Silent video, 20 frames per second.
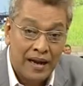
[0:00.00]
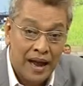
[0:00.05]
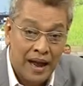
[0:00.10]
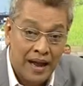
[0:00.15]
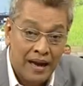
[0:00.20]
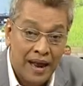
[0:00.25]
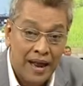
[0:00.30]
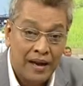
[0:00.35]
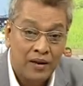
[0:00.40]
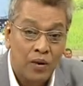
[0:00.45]
รหนา
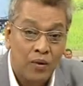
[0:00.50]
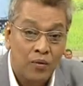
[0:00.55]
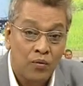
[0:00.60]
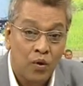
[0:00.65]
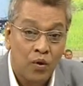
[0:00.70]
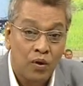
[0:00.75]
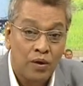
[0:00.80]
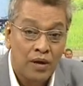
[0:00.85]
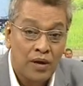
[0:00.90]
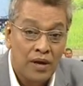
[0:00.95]
แน่นของ
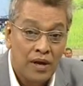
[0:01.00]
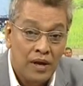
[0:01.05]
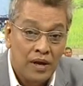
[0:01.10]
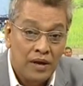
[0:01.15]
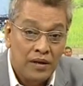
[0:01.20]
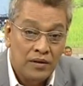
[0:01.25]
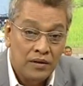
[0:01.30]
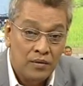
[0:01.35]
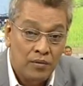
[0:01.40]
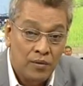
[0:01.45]
รถ
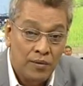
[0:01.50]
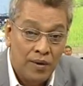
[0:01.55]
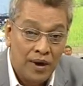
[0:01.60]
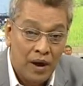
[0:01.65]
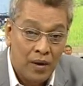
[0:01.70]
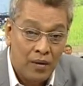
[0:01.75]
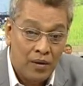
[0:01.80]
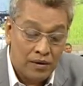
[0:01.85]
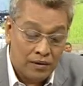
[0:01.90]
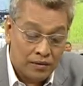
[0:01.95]
สมมุติว่า
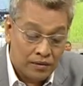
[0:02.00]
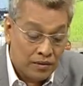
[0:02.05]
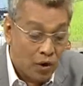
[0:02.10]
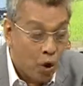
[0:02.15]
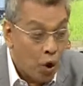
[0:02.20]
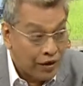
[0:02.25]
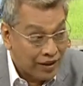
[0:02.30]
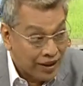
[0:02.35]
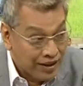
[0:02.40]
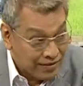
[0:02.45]
เรา
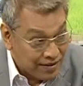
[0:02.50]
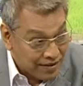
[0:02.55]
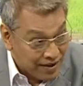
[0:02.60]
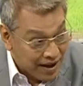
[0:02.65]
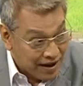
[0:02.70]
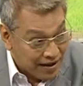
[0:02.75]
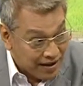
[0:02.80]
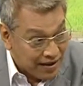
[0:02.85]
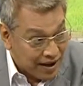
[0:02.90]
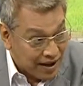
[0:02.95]
ก่อนตัดสินใจ
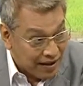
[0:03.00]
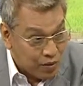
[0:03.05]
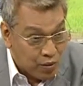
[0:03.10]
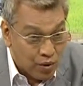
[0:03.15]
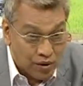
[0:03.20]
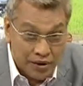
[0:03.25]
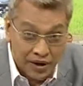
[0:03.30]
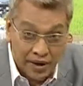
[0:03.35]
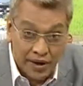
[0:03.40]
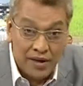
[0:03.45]
ขึ้นทางด่
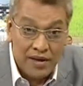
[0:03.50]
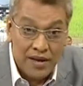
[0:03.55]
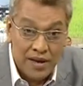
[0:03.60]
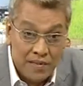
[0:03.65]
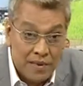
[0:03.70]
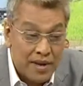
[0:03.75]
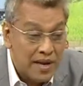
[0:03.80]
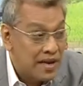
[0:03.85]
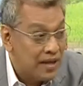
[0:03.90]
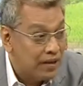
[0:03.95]
วนจะขึ้นดี
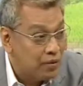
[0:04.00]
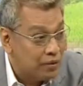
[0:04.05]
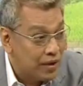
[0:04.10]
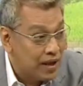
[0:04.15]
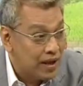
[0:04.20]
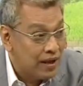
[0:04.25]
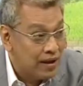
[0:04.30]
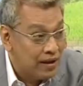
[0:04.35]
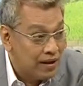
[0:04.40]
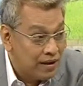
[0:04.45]
ไม่ดีตรง
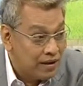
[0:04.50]
นี้